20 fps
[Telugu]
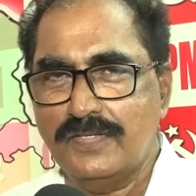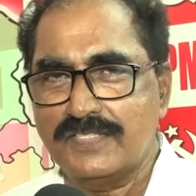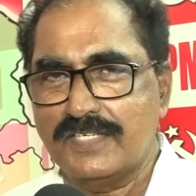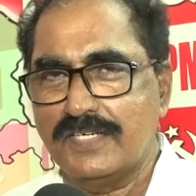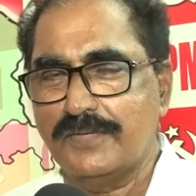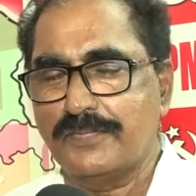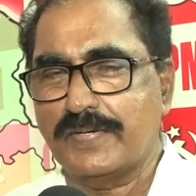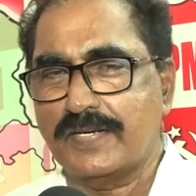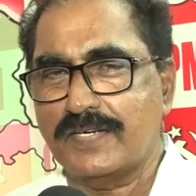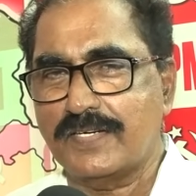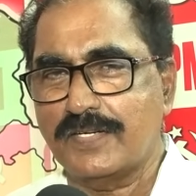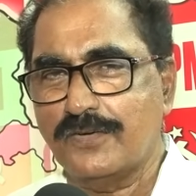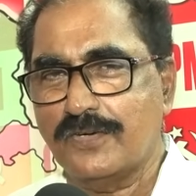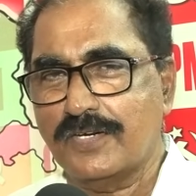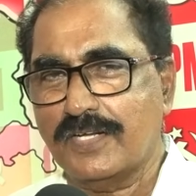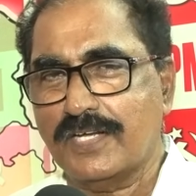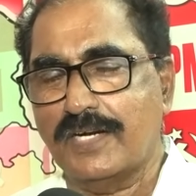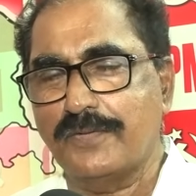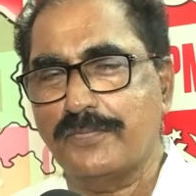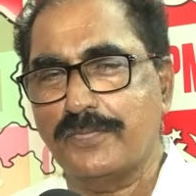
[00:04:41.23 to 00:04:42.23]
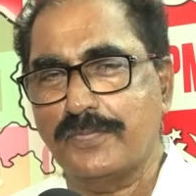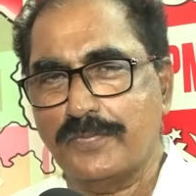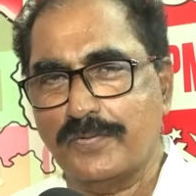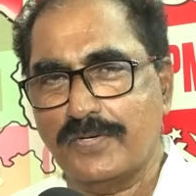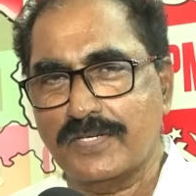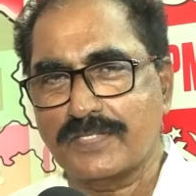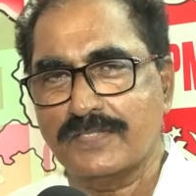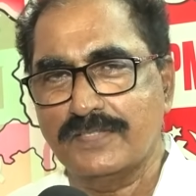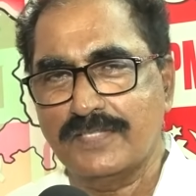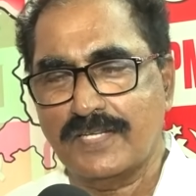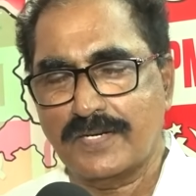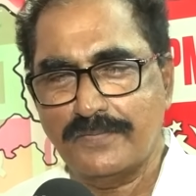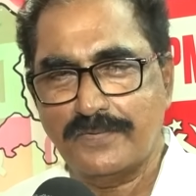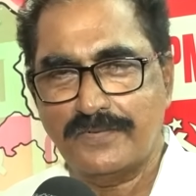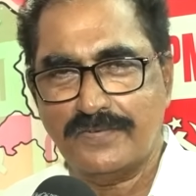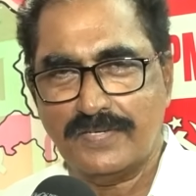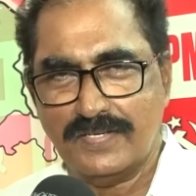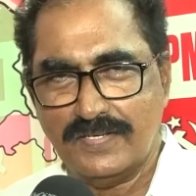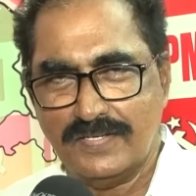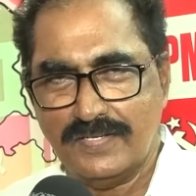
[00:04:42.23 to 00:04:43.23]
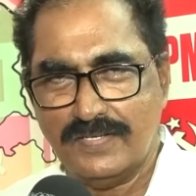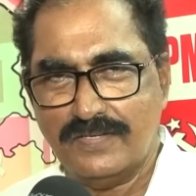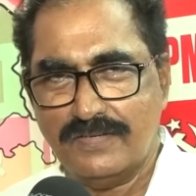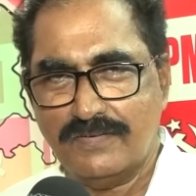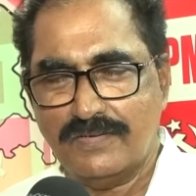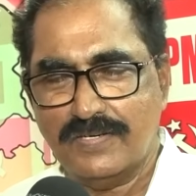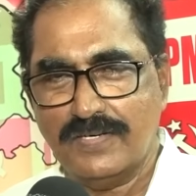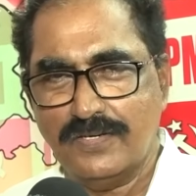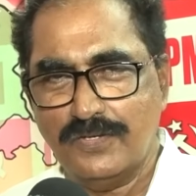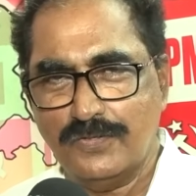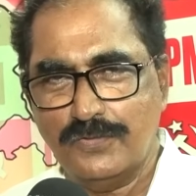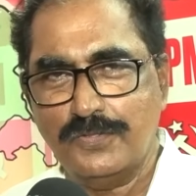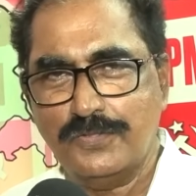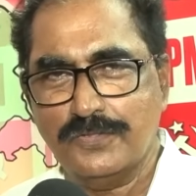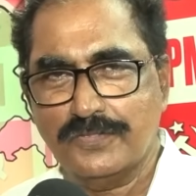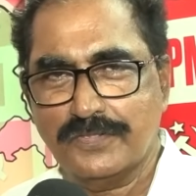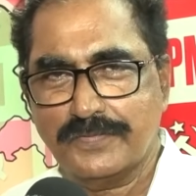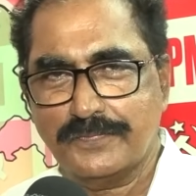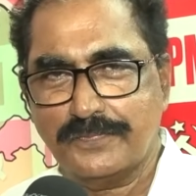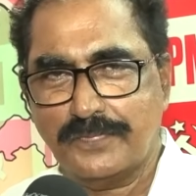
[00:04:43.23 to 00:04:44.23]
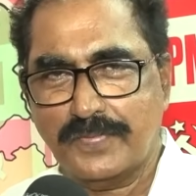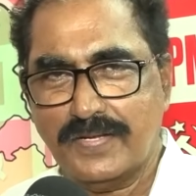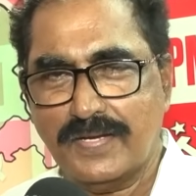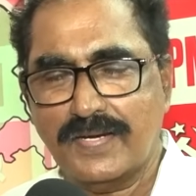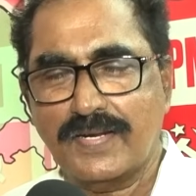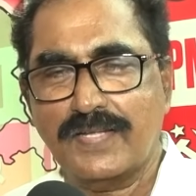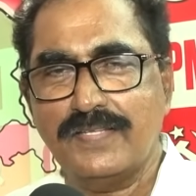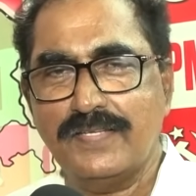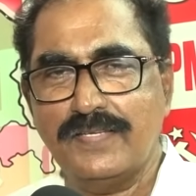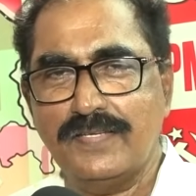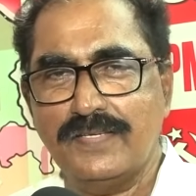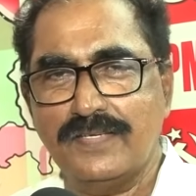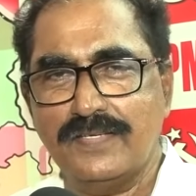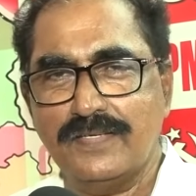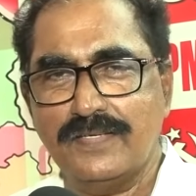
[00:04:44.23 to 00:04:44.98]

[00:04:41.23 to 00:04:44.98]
చిన్న పార్టీని కూడా కలుపుకోవాల్సిన ధర్మం వాళ్ళ వాళ్ళలో ఉంటుంది కానీ అది